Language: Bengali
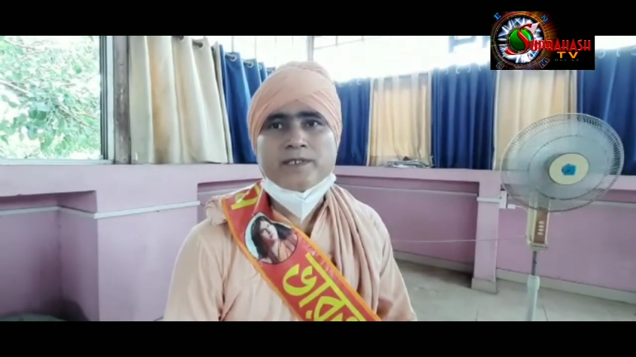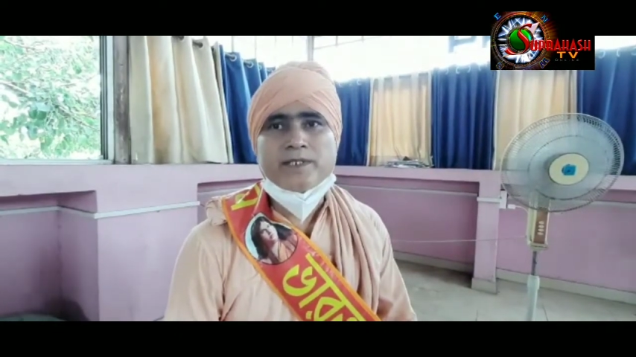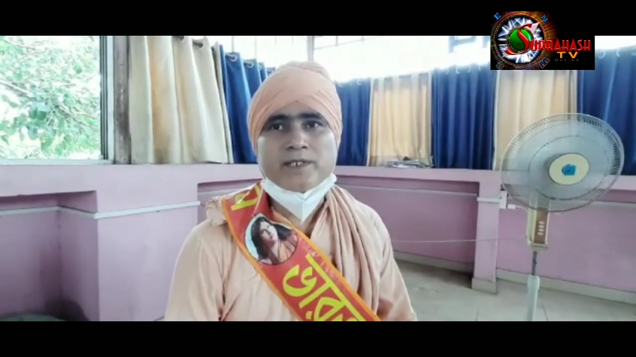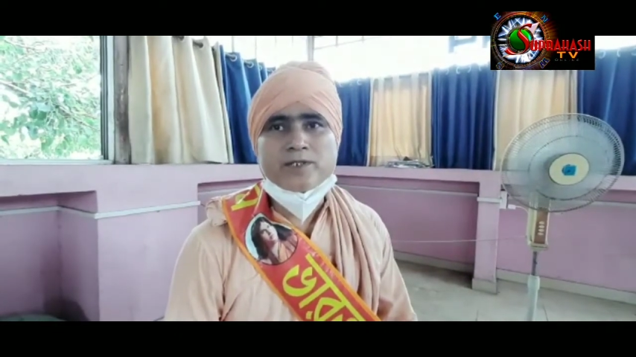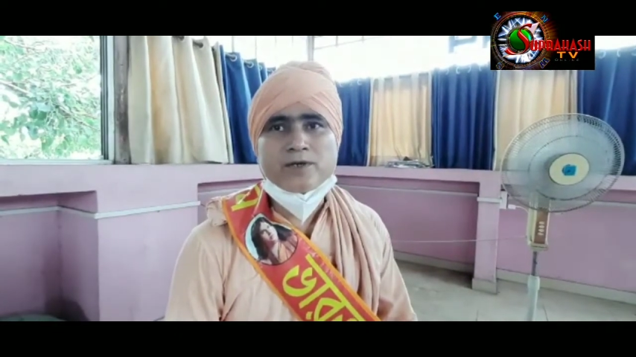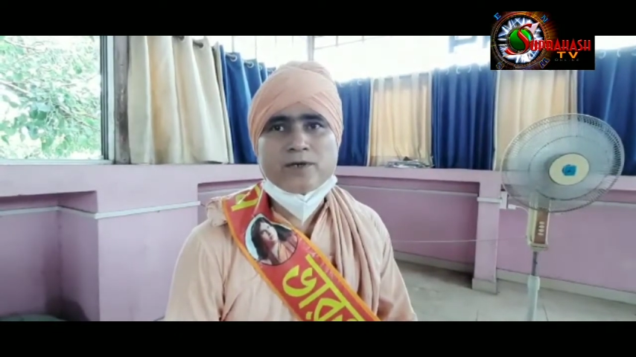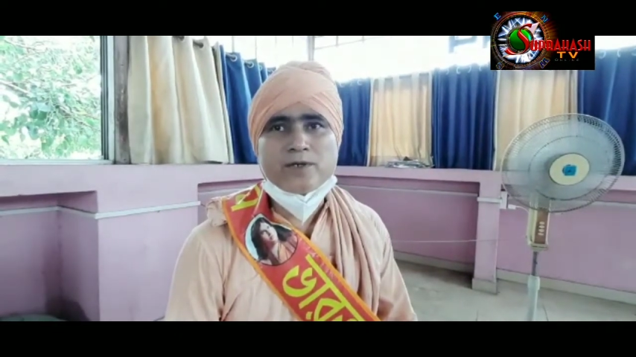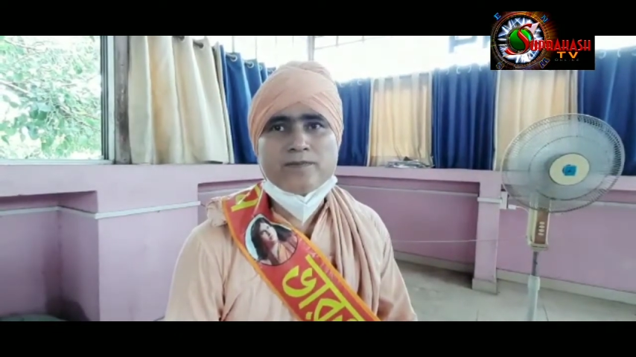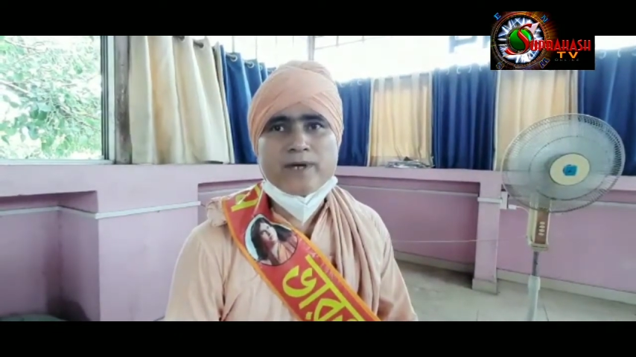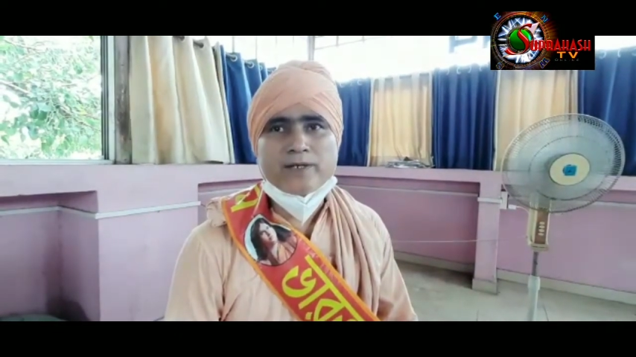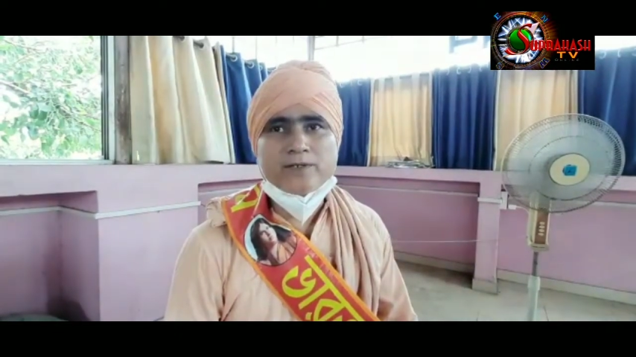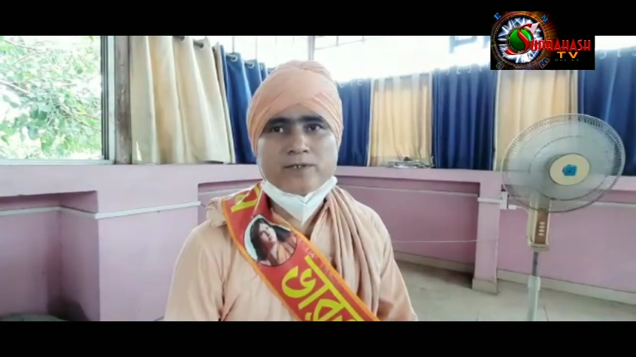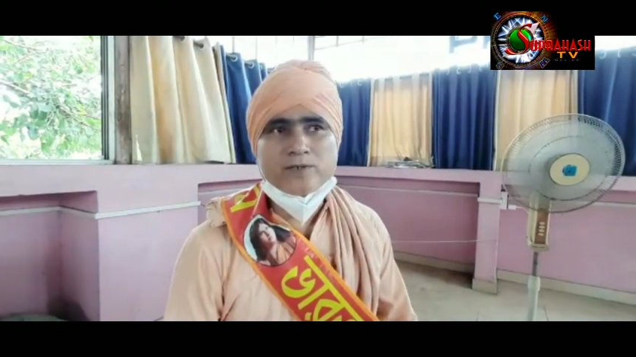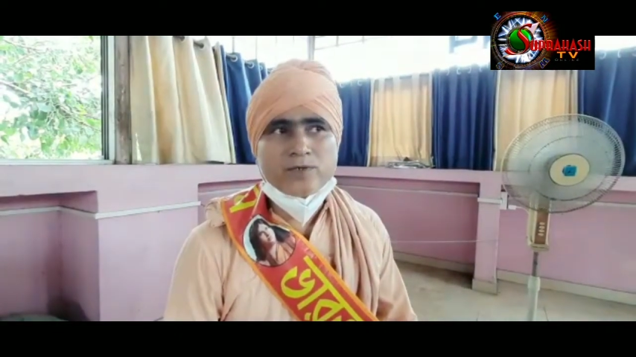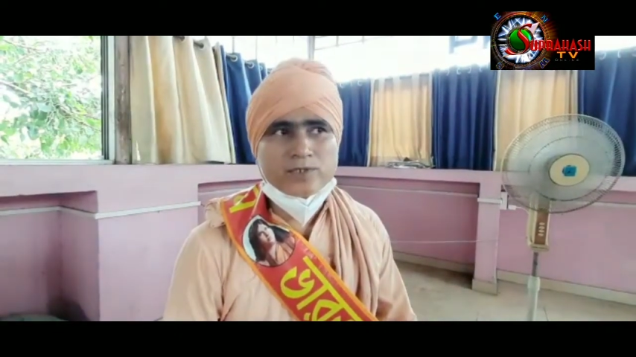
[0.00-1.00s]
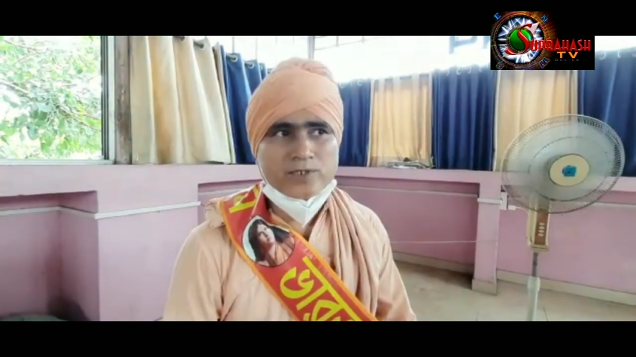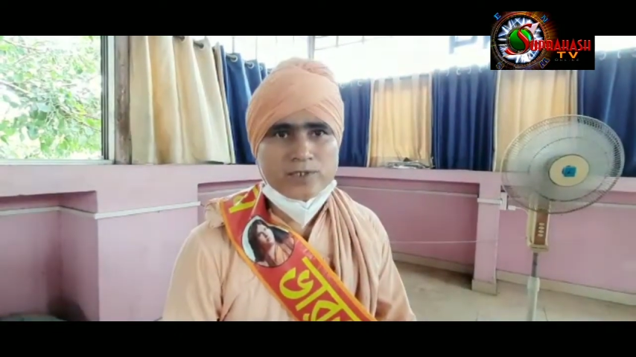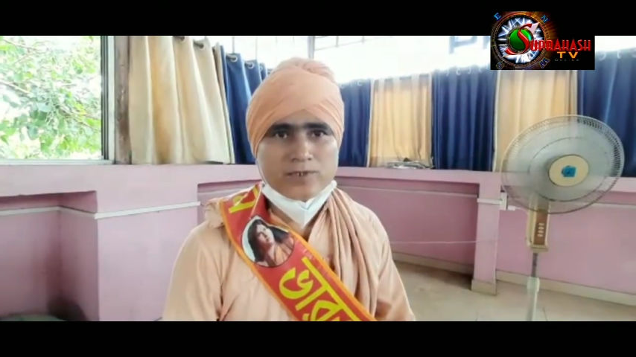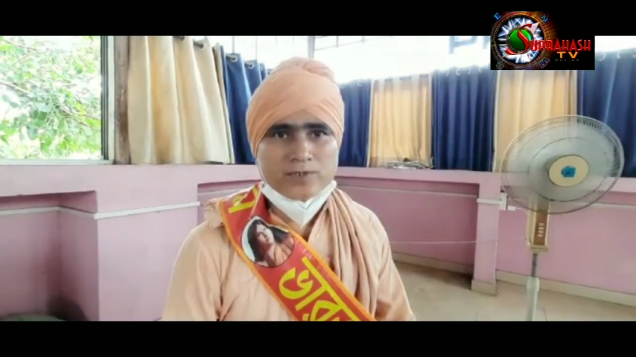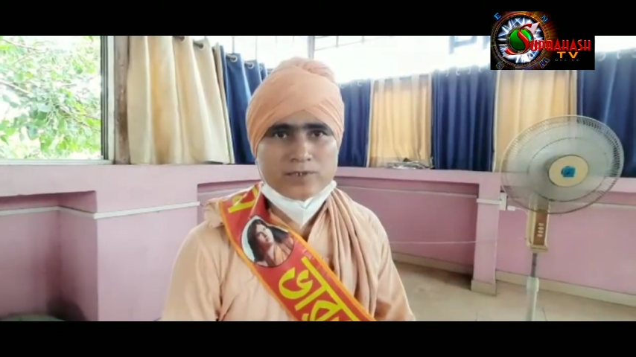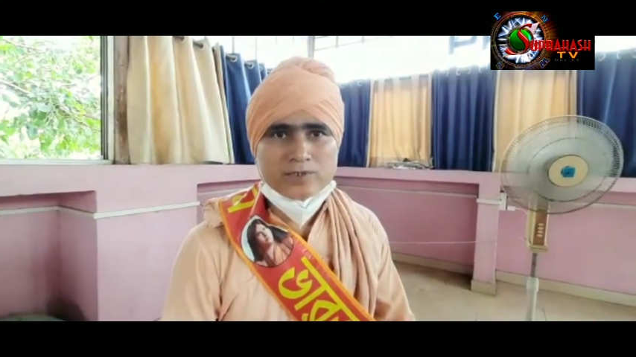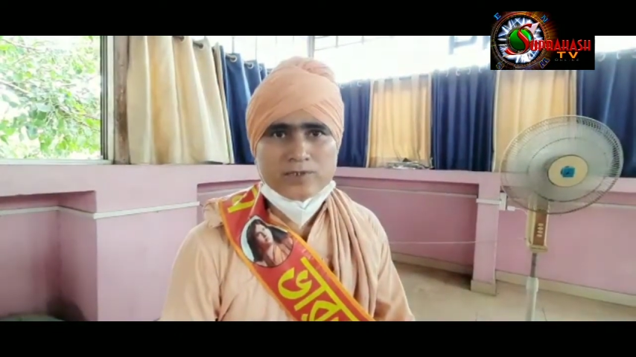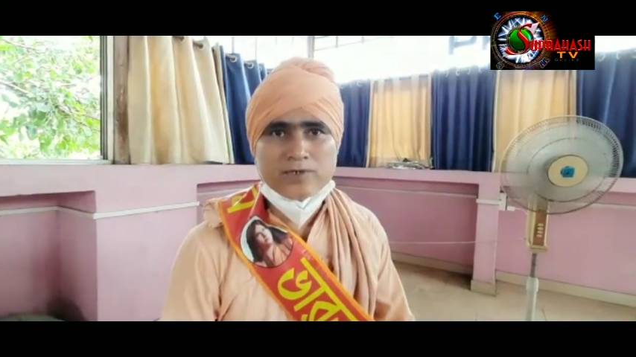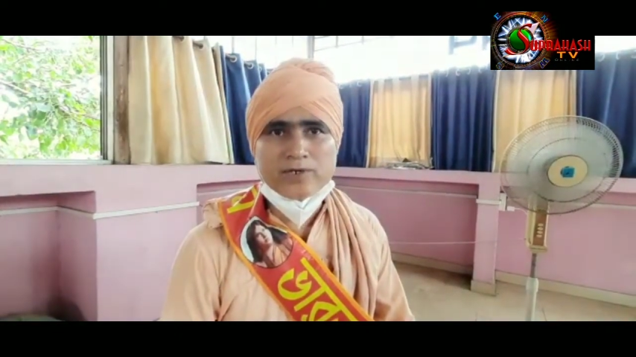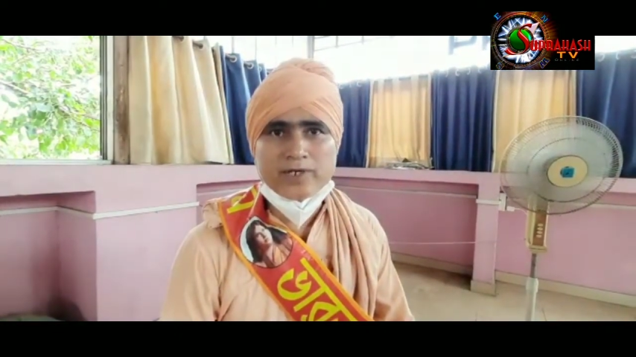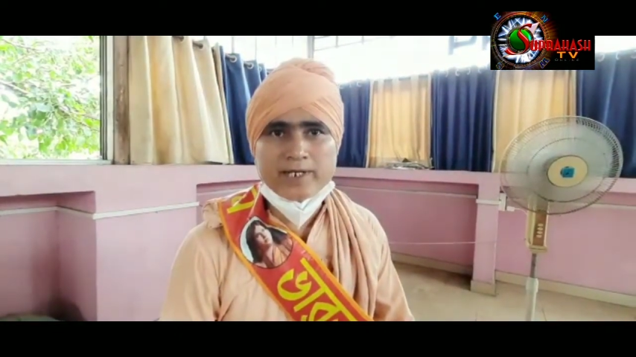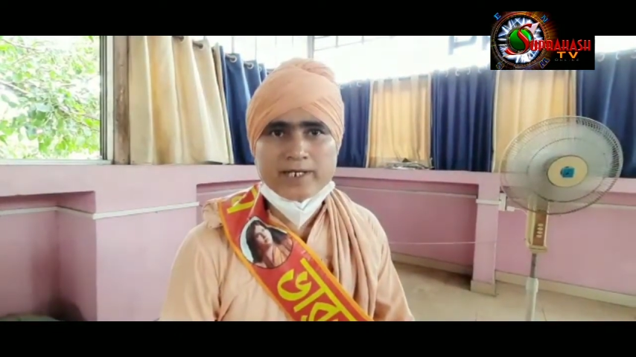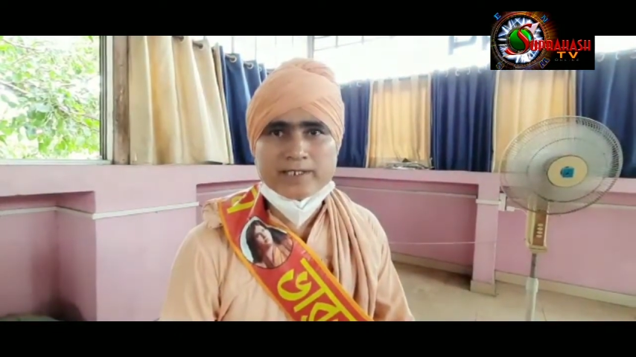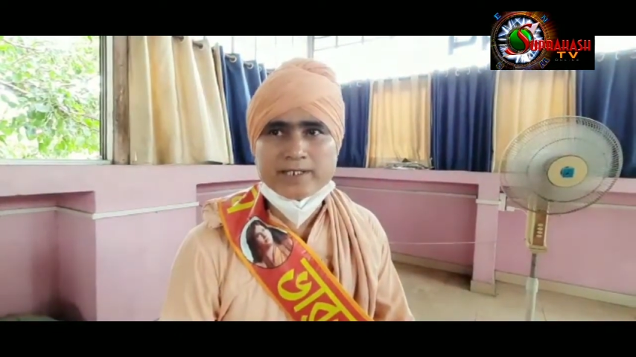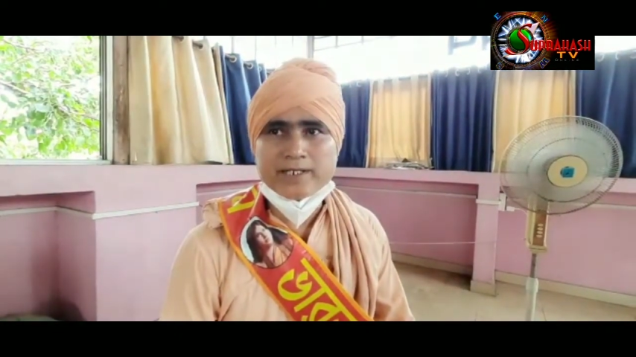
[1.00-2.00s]
যে সকল মানুষ ক্ষতিগ্রস্ত
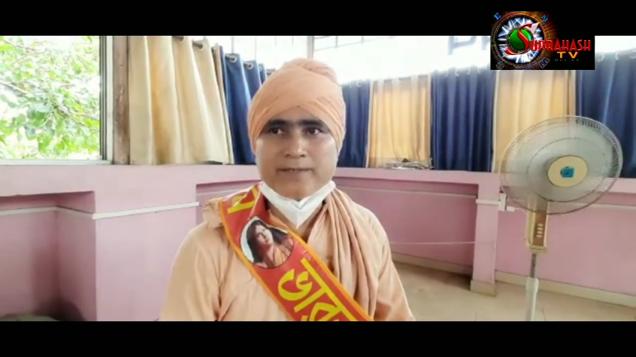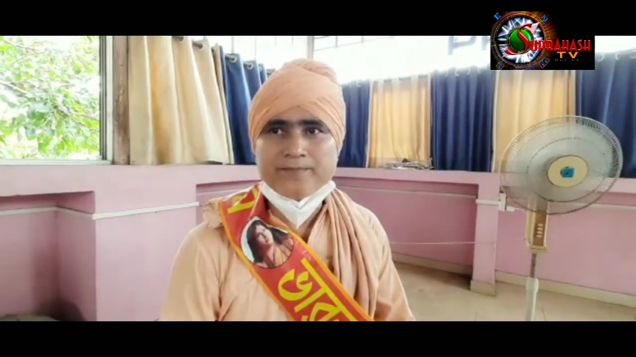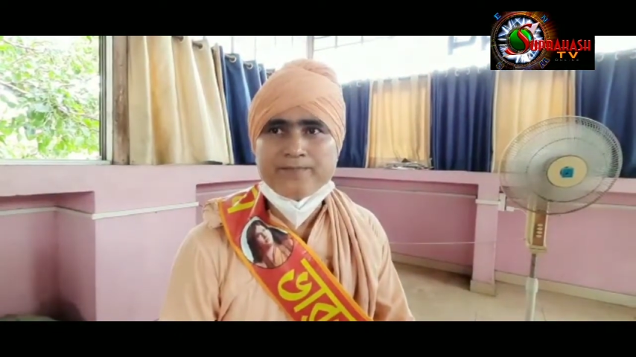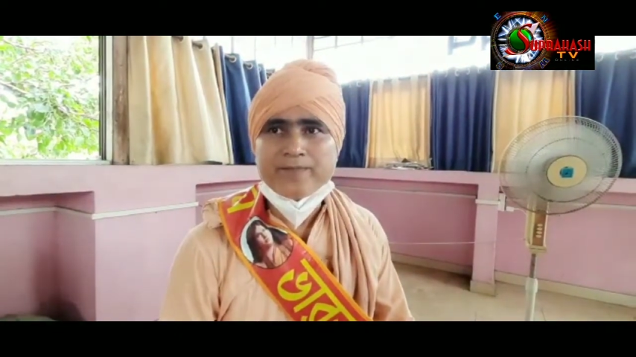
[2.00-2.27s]
হয়ে গেছে